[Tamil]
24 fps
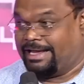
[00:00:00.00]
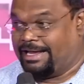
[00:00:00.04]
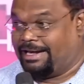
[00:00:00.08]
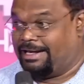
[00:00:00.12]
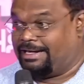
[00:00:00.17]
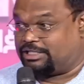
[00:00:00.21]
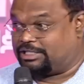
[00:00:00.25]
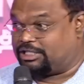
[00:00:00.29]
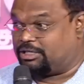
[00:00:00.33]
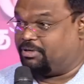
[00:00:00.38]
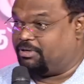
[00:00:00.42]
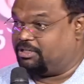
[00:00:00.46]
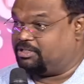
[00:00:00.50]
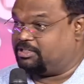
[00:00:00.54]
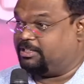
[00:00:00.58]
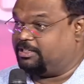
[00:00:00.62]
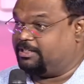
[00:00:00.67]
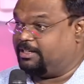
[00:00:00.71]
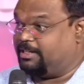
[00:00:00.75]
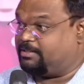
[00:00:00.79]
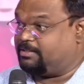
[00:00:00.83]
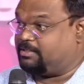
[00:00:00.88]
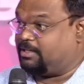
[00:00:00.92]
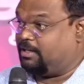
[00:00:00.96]
எலிசபெத்
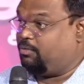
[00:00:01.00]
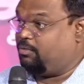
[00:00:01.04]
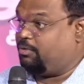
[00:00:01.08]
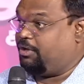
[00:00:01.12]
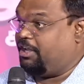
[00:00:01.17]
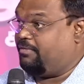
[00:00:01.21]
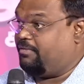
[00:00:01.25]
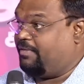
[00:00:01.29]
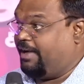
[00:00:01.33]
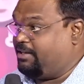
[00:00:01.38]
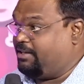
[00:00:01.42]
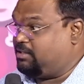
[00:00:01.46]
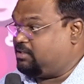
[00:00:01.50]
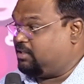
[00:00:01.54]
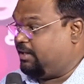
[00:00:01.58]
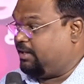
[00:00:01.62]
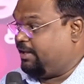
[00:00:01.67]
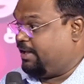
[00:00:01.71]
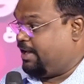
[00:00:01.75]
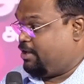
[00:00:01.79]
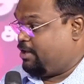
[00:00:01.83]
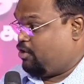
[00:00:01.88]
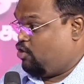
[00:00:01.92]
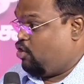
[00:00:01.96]
தன்னுடைய
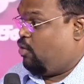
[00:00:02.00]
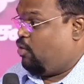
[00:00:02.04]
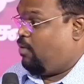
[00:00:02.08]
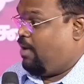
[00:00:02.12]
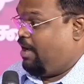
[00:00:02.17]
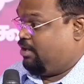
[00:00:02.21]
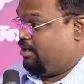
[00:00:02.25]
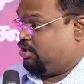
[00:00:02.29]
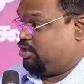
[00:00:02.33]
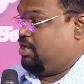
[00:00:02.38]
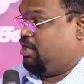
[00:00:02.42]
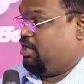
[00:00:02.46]
வயிற்றிலே யோவான்